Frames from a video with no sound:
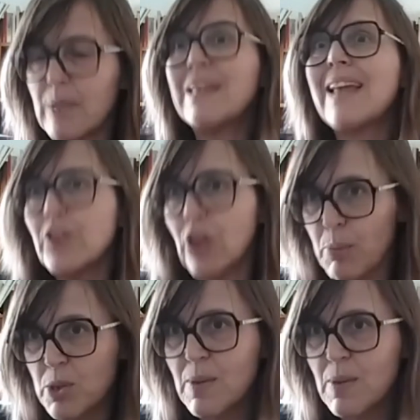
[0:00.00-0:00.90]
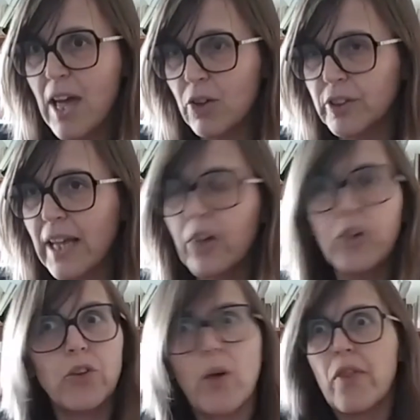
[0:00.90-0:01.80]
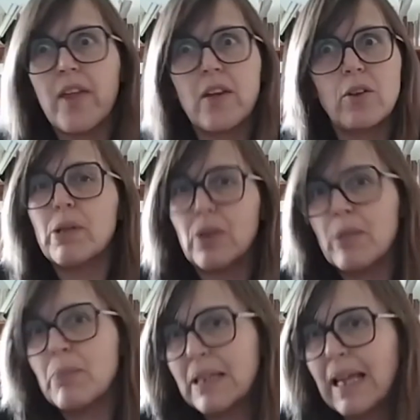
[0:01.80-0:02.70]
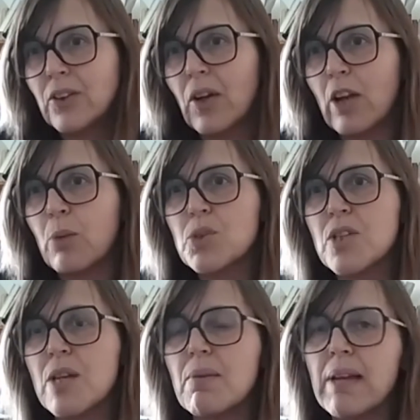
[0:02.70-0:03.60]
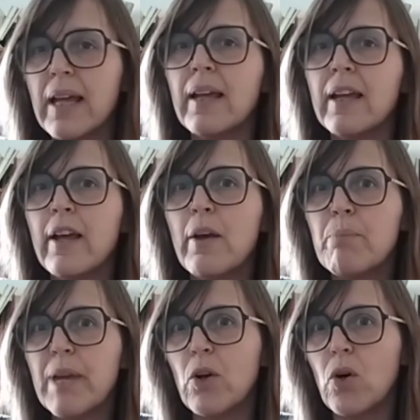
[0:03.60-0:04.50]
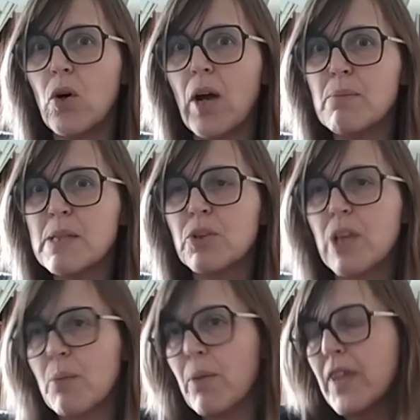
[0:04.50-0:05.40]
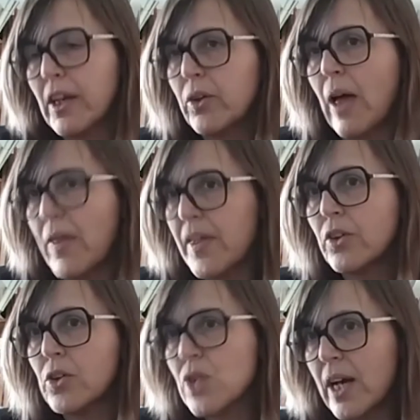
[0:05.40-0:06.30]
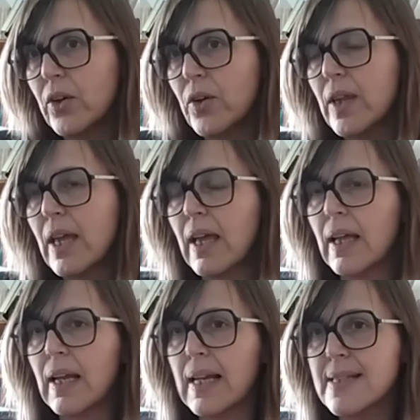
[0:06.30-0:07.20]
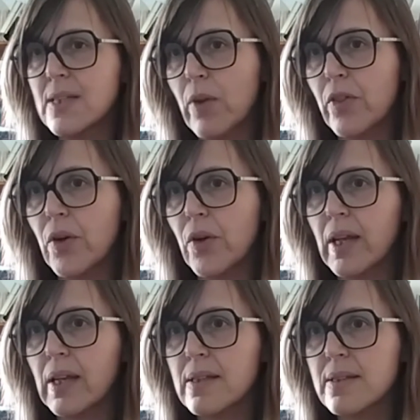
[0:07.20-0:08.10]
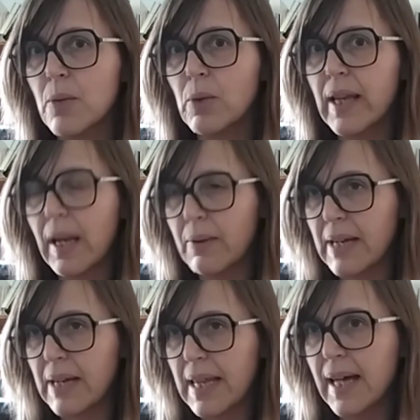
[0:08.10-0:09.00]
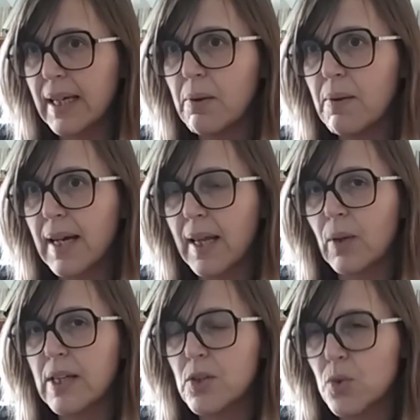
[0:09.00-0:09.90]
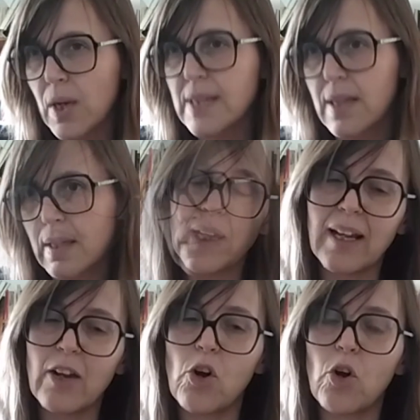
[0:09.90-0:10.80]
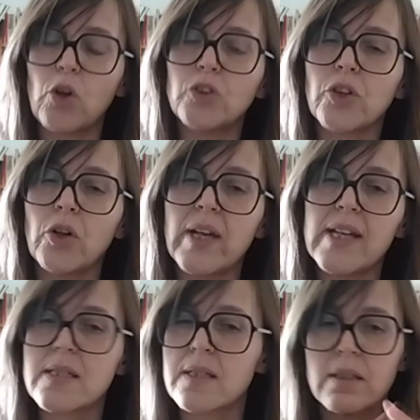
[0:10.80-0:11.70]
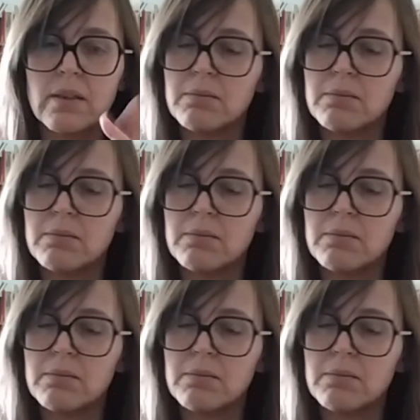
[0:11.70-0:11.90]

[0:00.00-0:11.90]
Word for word: limitando la posibilidad de contagio, no a cero, pero limitándola en lo posible, pero al mismo tiempo haciéndonos cargo de las situaciones de vulnerabilidad que vive cada consulta. Porque claro, lo otro es